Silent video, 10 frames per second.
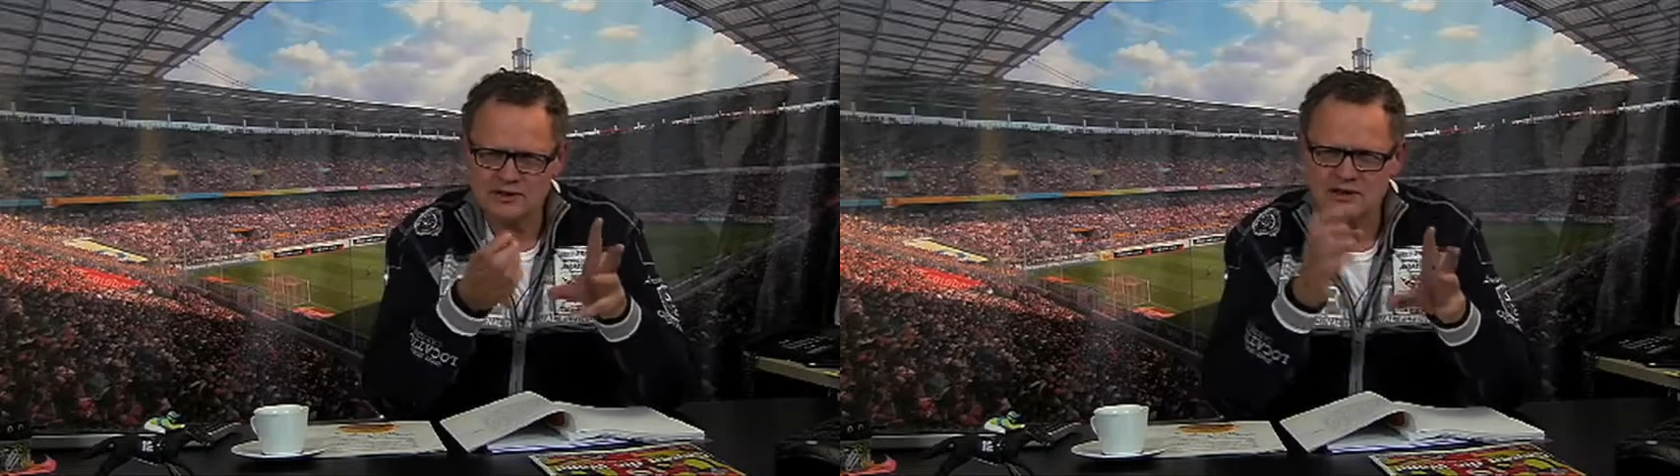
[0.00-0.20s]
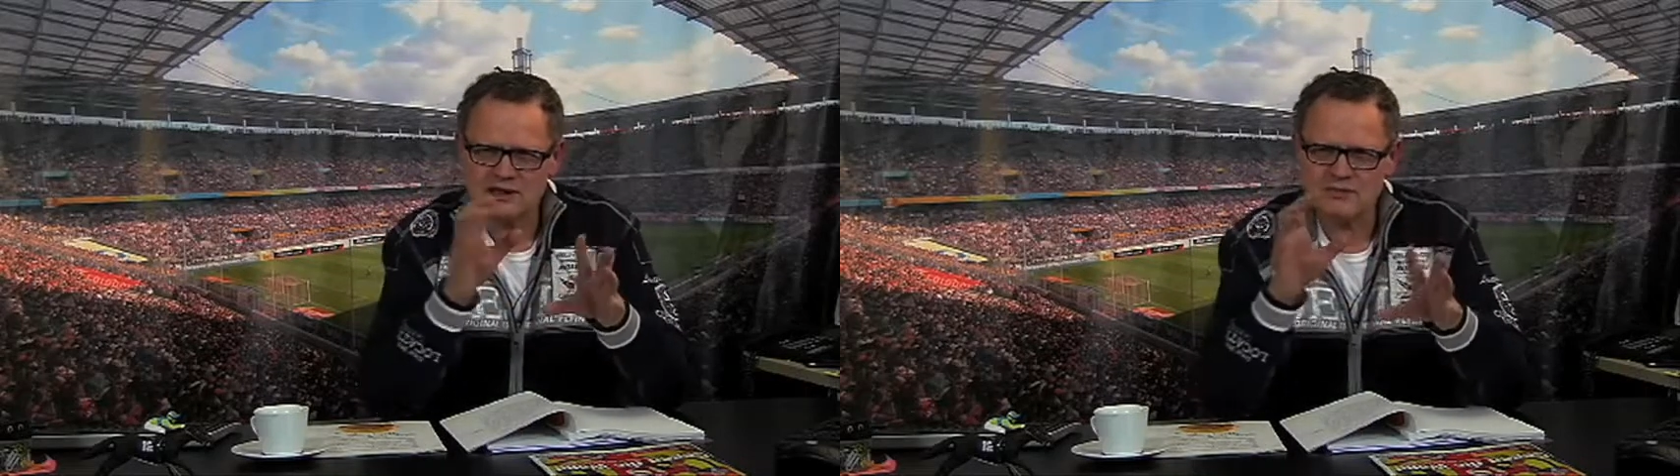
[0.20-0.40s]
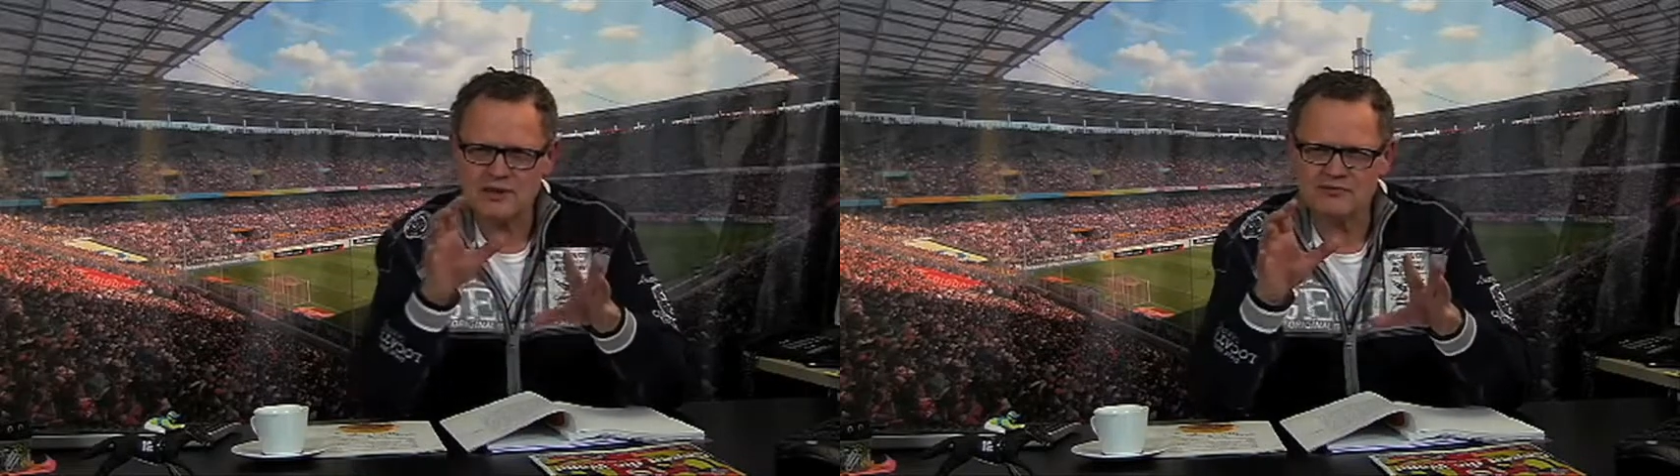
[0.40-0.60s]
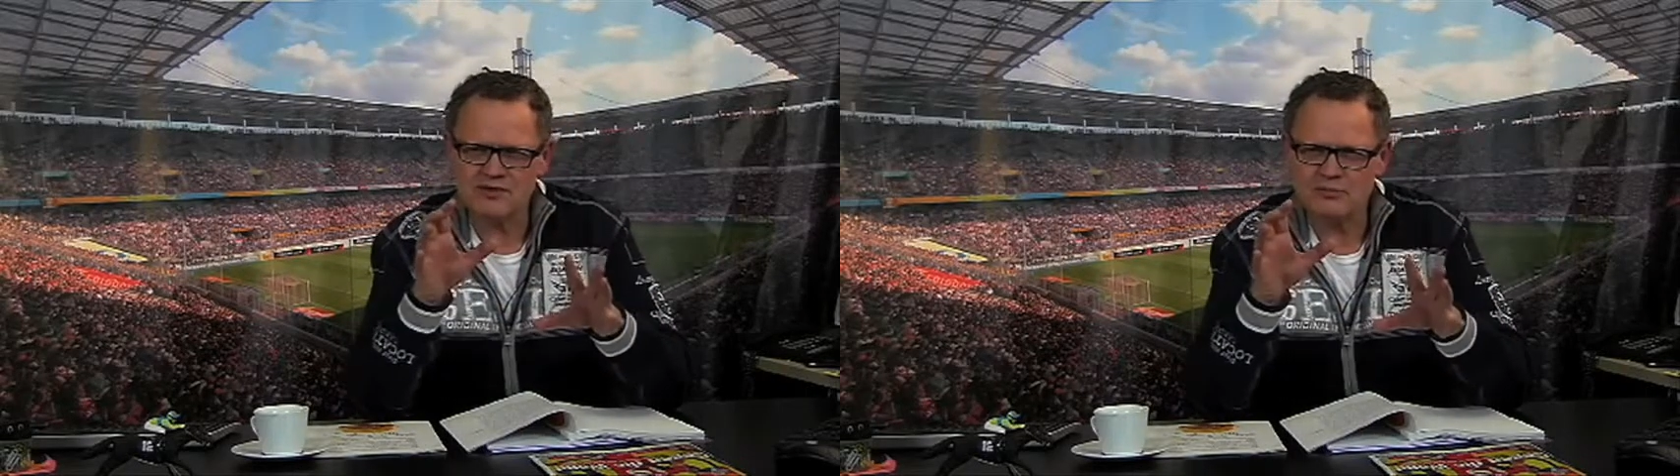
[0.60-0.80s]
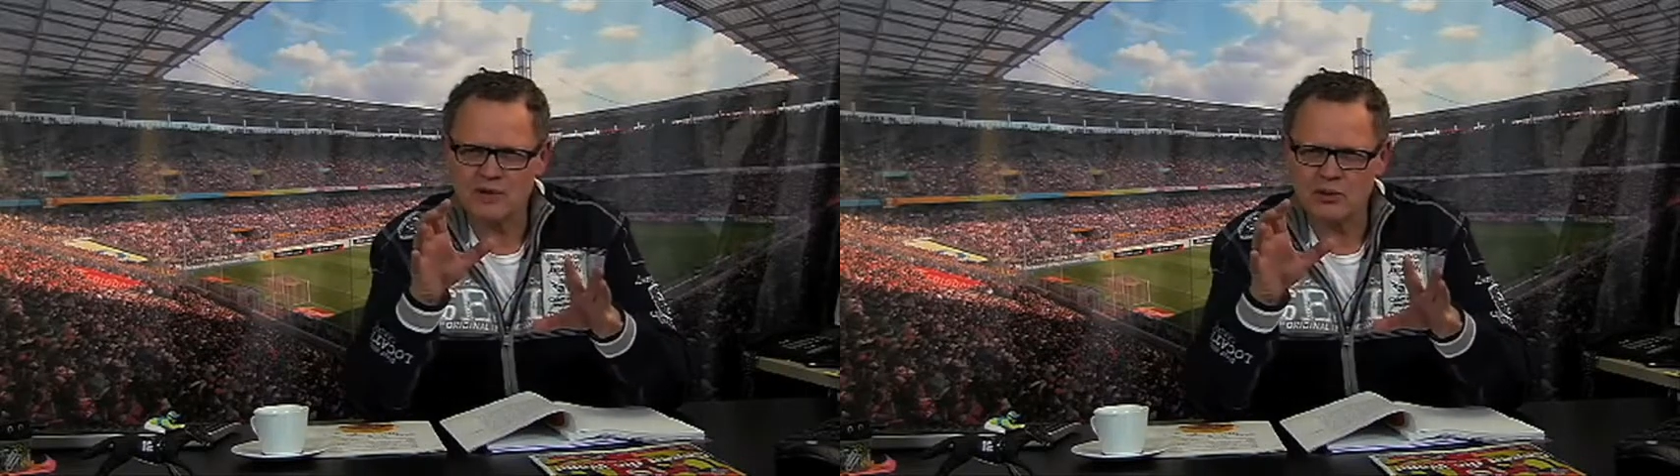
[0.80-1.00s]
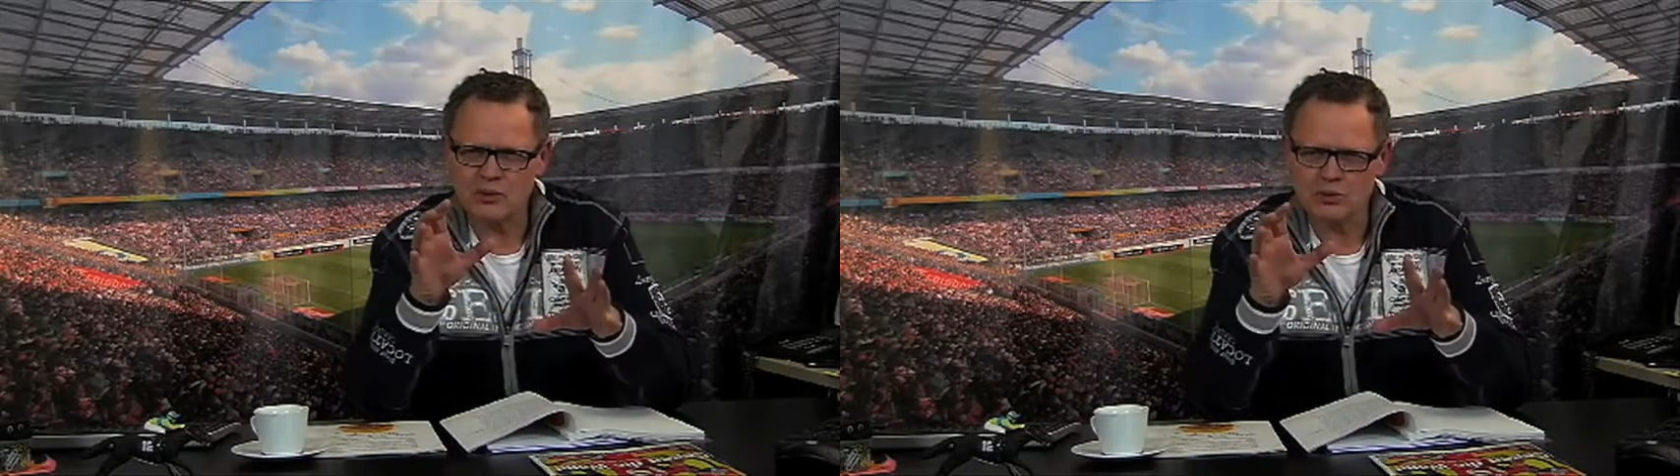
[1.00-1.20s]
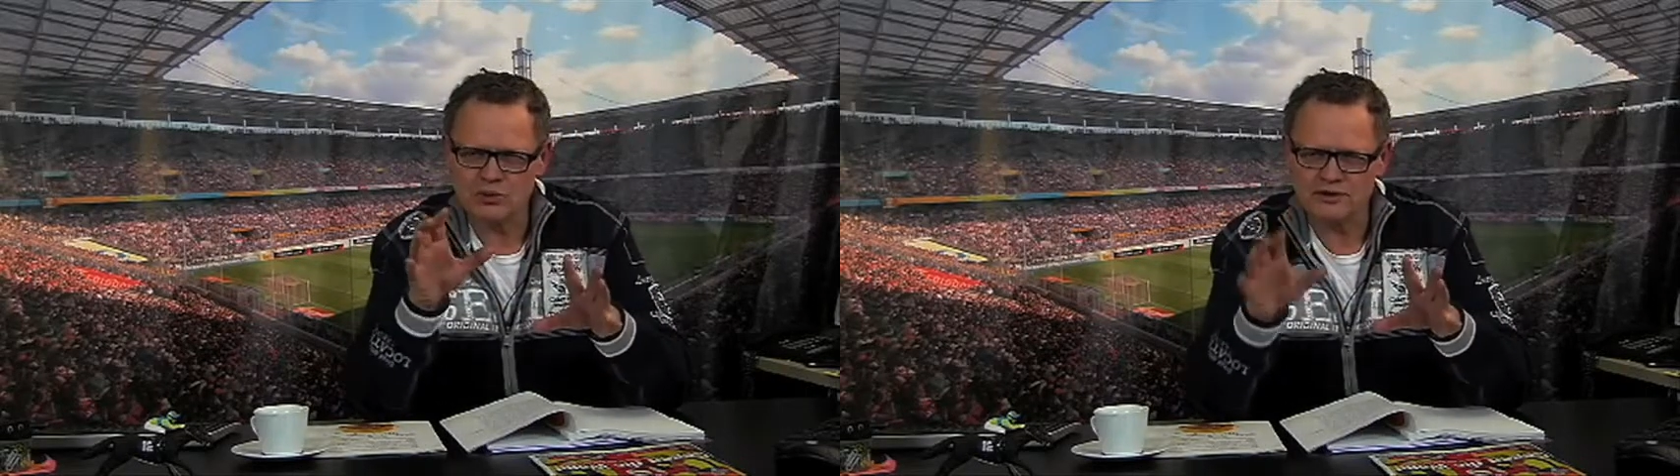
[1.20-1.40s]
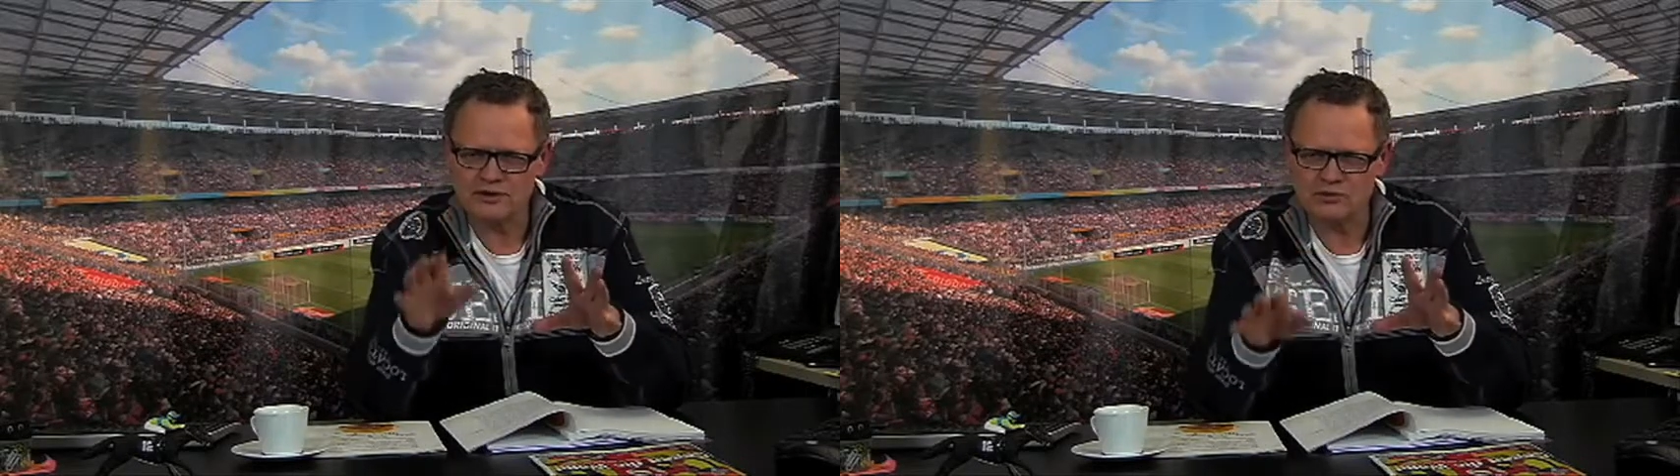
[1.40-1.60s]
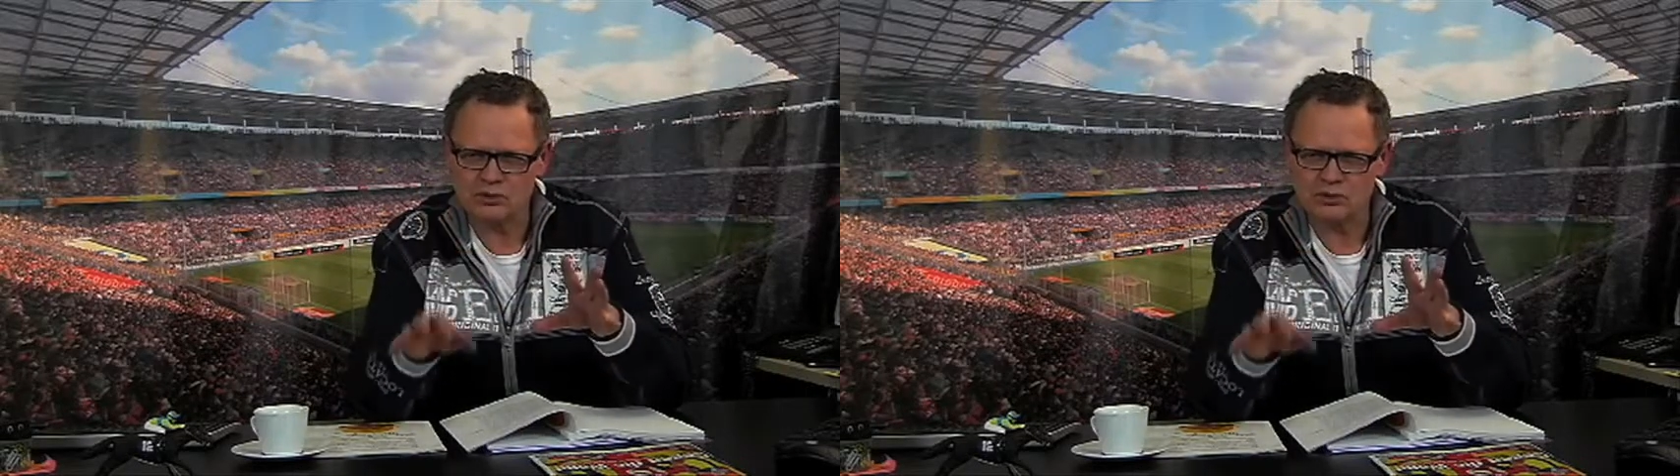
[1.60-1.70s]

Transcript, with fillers: Immer wenn Manolo den